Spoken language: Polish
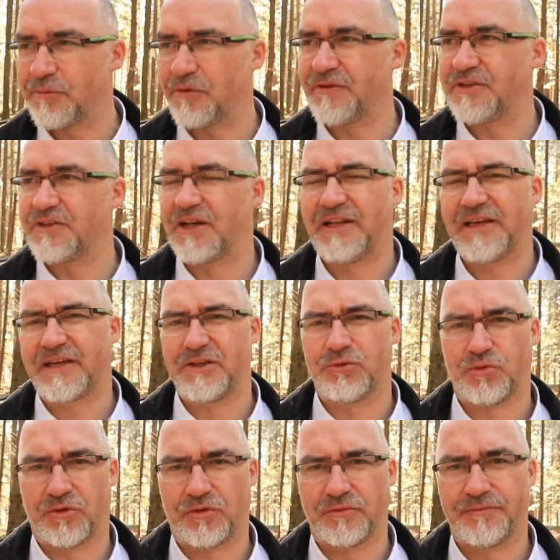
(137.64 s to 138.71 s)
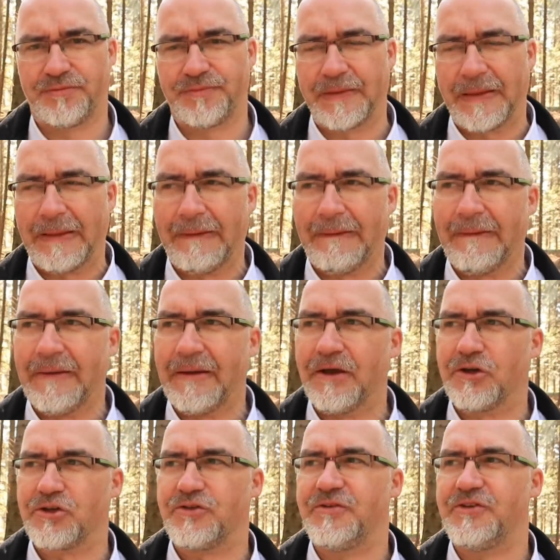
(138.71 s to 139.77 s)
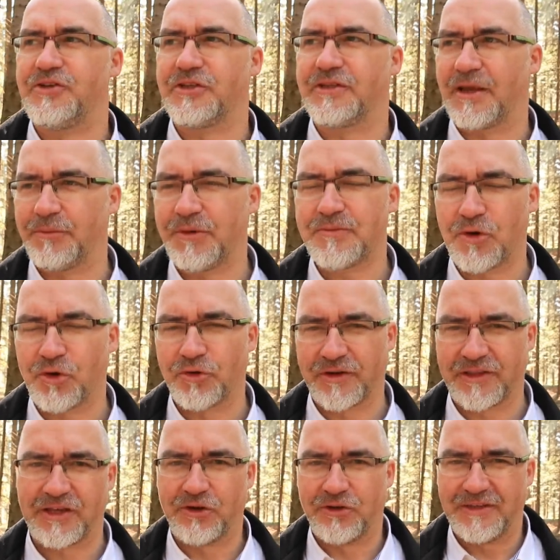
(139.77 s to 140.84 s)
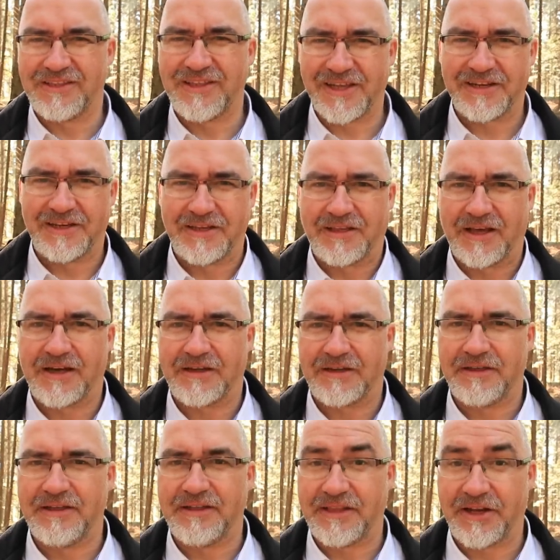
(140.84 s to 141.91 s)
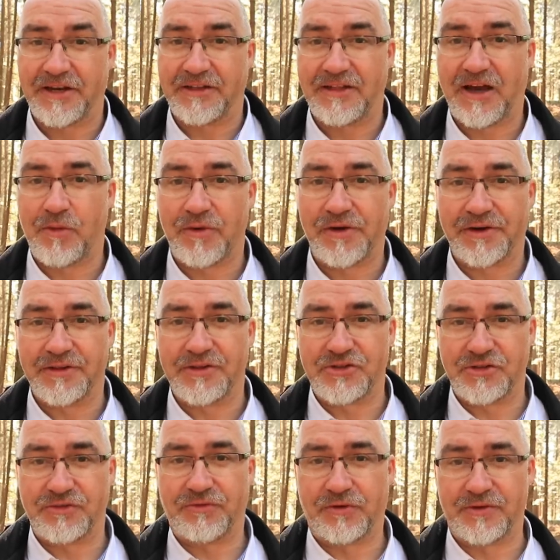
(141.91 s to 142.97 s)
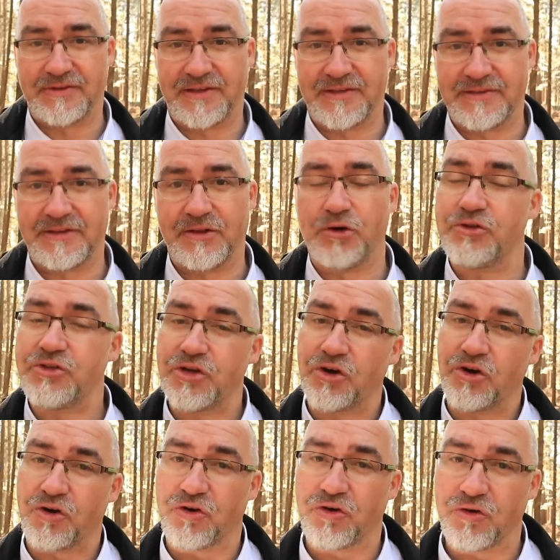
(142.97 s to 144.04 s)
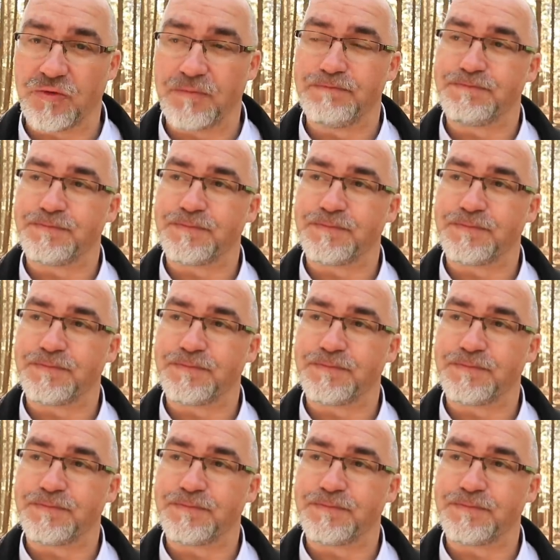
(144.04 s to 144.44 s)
Powiecie, ale jakie tło? Oczywiście tam nie ma ukrytego literki, tak? Literek dauern czy fortsetzen. Chodzi o